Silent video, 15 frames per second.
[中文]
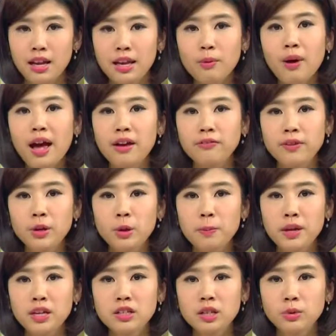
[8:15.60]
另外，菲律
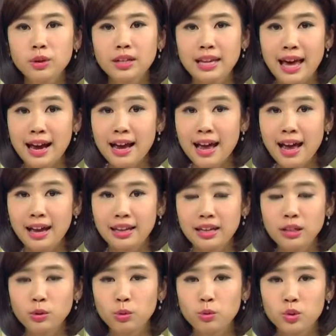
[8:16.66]
宾针对南海
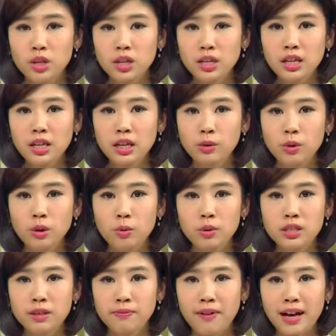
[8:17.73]
领土争议对国
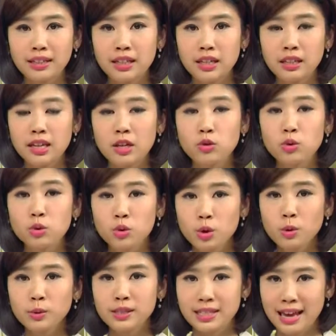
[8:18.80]
际法庭提出
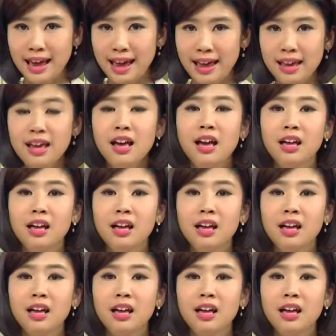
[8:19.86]
仲裁，